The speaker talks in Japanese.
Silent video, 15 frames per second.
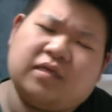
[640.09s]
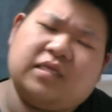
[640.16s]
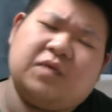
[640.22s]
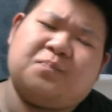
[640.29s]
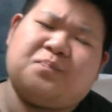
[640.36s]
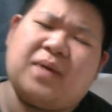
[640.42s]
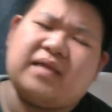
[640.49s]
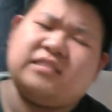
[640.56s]

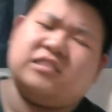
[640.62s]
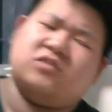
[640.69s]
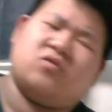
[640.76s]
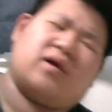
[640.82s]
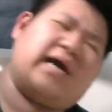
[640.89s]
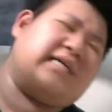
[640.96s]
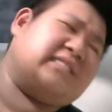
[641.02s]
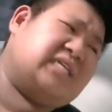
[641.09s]
一般人の
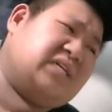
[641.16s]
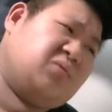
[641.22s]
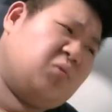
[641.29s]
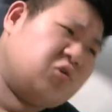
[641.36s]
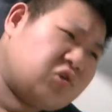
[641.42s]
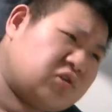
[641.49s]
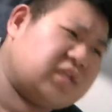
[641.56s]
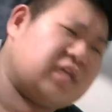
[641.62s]
感性に
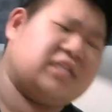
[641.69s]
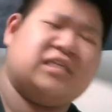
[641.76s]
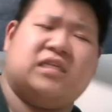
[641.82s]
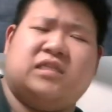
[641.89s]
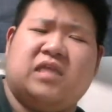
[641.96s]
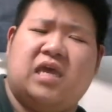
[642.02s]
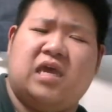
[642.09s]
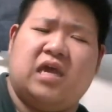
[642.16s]
戻ってきちゃっ
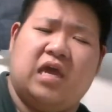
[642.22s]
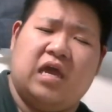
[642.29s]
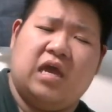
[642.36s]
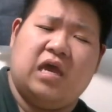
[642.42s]
て、